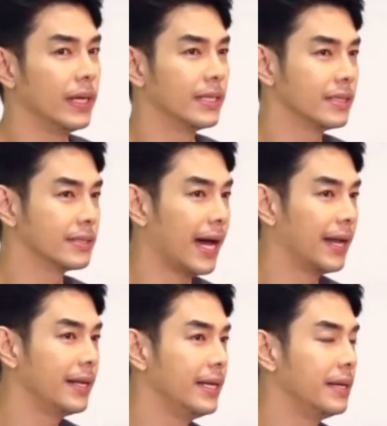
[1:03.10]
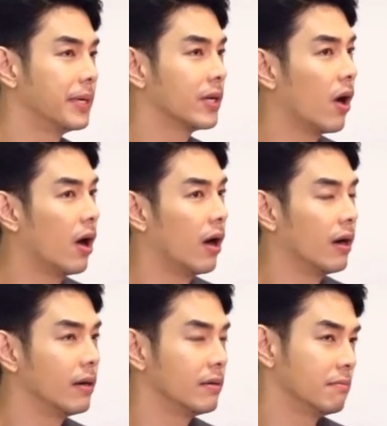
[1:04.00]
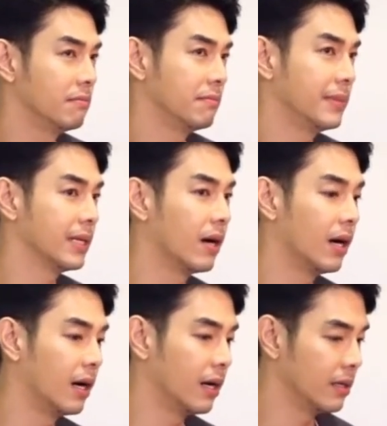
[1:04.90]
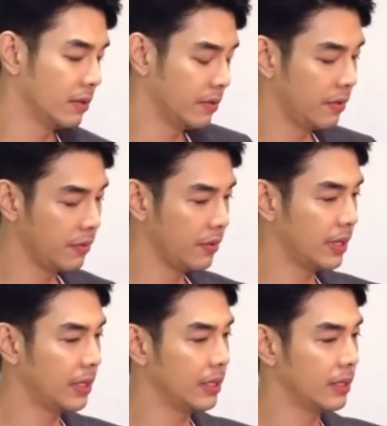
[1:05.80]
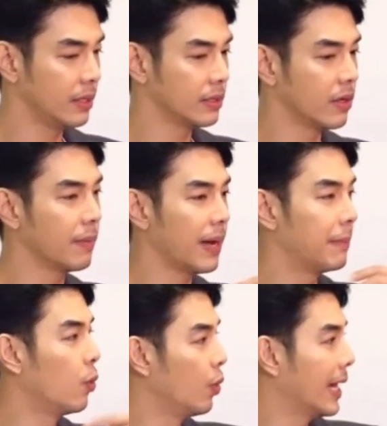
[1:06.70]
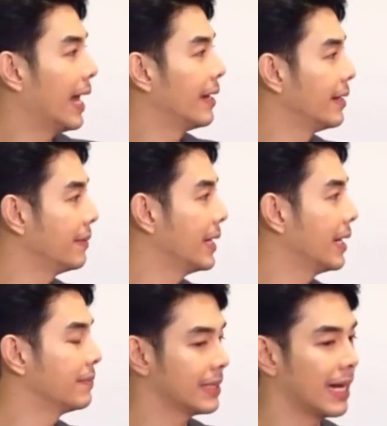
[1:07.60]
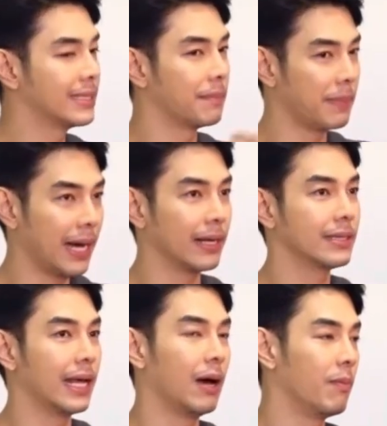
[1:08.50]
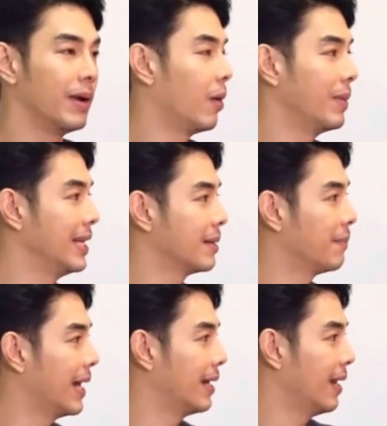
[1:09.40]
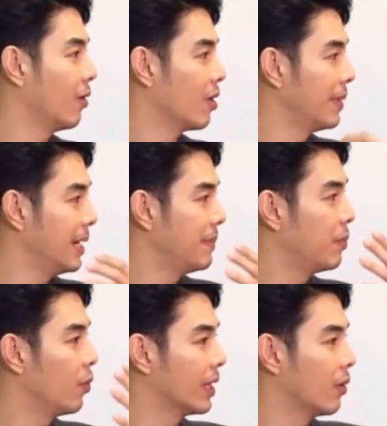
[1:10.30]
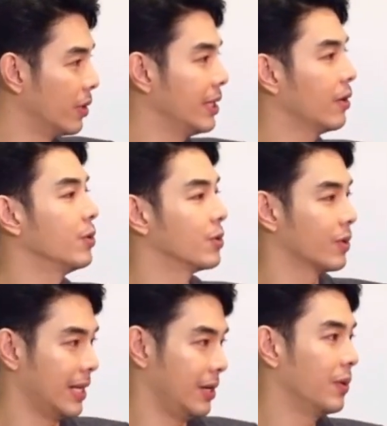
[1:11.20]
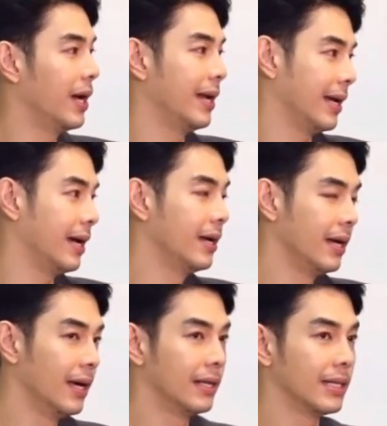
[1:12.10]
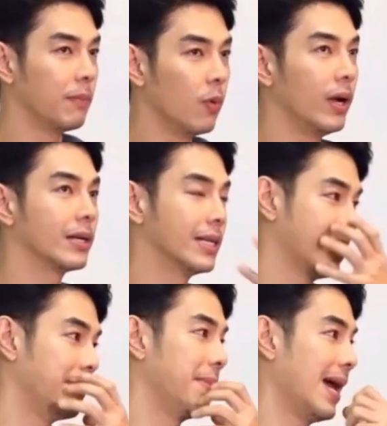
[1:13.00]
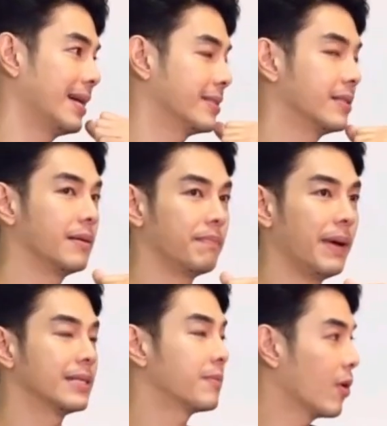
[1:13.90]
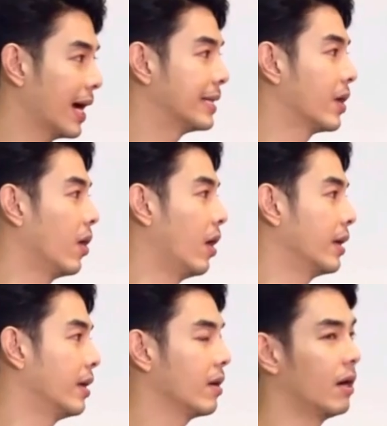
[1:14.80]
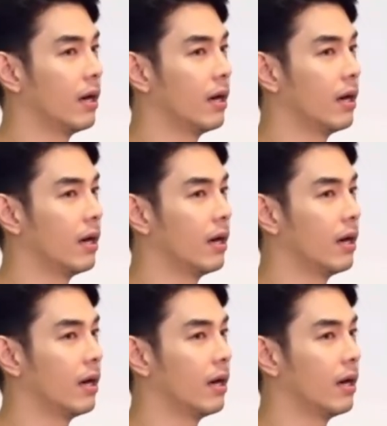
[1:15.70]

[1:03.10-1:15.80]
ถ้าศึกษาดีๆมันก็มันก็ต้องการพูดกันใช่ไหมครับ การสัมผัสแต่เราเราไม่ได้สัมผัสแล้วเราก็ไม่ได้ไปพูดกับคนที่เขาอยู่ตรงนั้นด้วยอะไรเงี้ยถ้าพูดเราก็จะใส่แมสแมสป้องกันตลอด แล้วก็